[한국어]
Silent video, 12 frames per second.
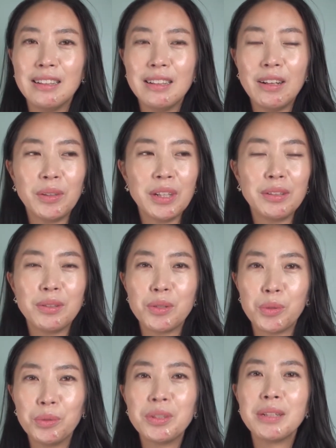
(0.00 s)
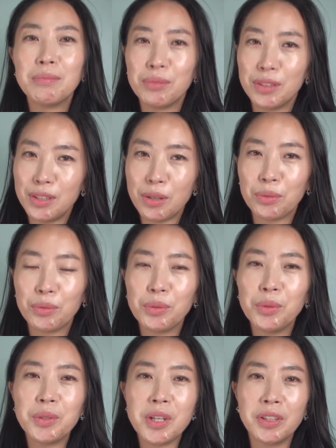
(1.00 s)
어, 다들 좋으신
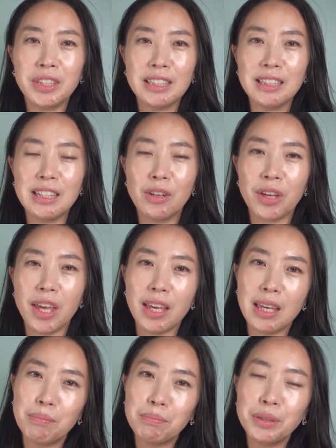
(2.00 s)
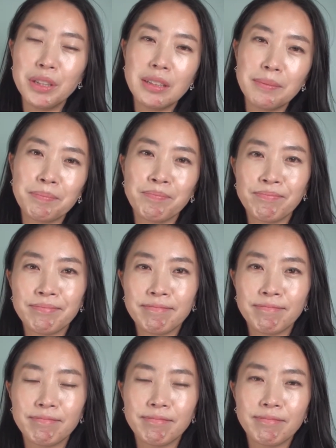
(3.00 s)
분이셨고 저는 이렇게 기쁜
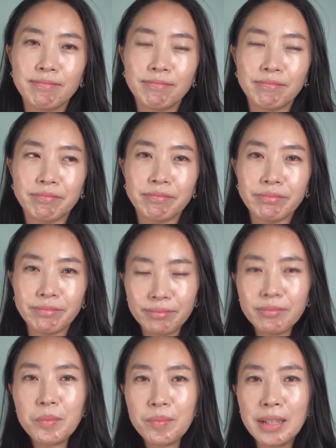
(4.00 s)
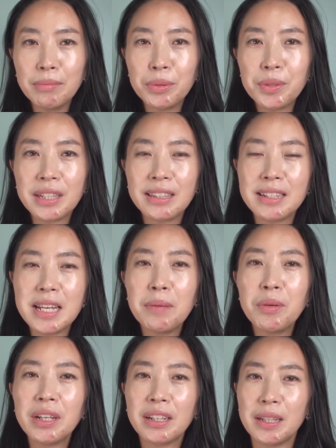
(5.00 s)
음, 프로젝트에
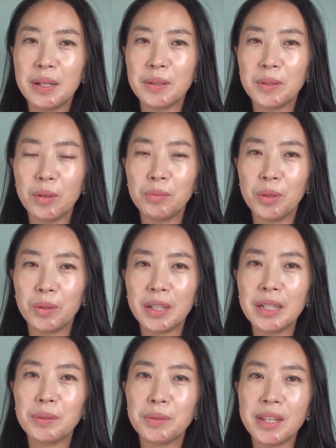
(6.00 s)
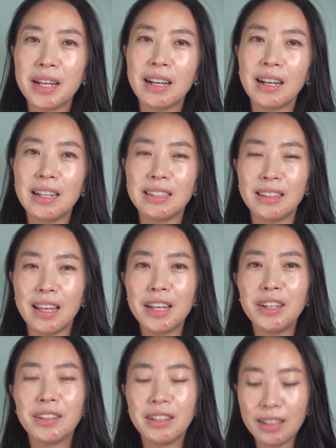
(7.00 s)
참여하게 되어서 너무 영광으로
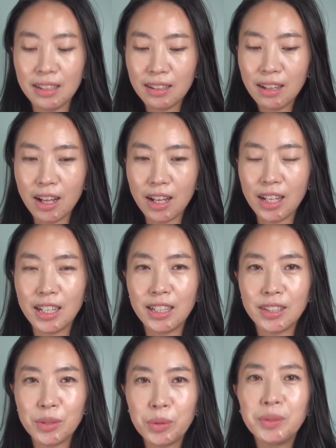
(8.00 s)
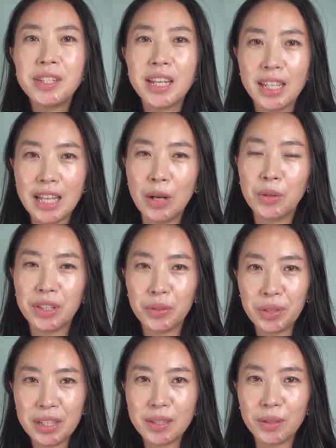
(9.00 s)
생각하는데요. 어, 좋은 책이 나오기
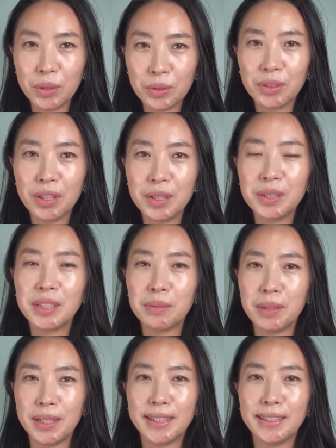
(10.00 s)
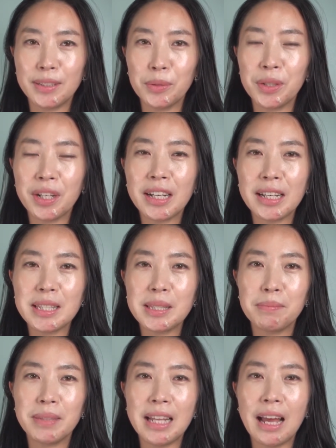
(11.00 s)
위해서 더욱더 열심히
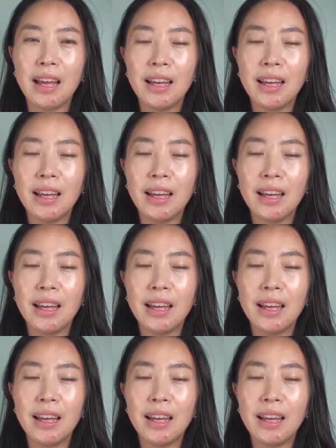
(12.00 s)
노력하겠습니다.